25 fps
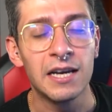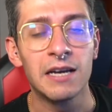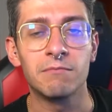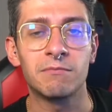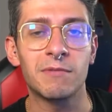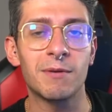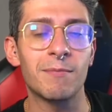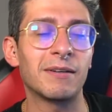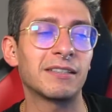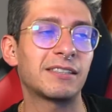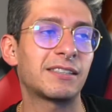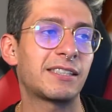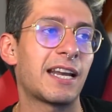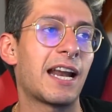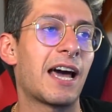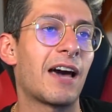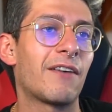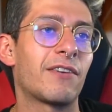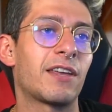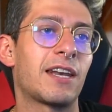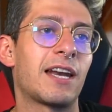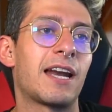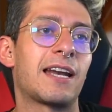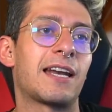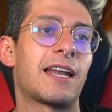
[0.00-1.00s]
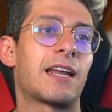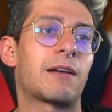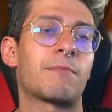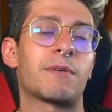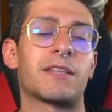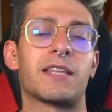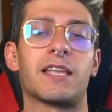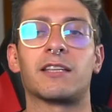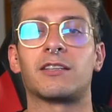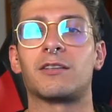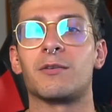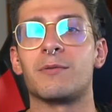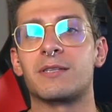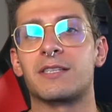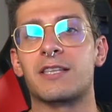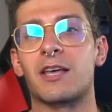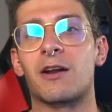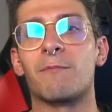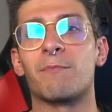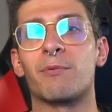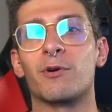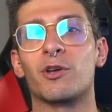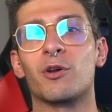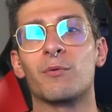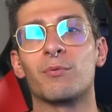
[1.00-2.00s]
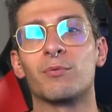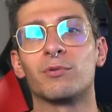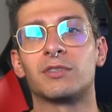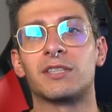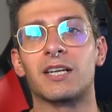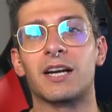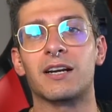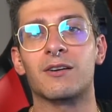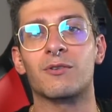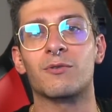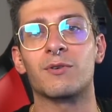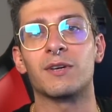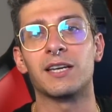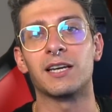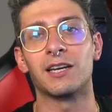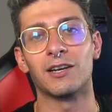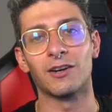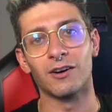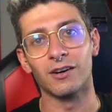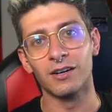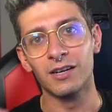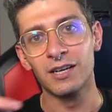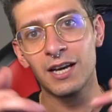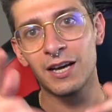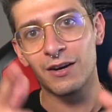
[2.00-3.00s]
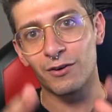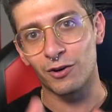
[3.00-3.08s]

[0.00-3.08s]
Mi basterà averla in nell'armadietto per stare un pochino più tranquillo tranquillo.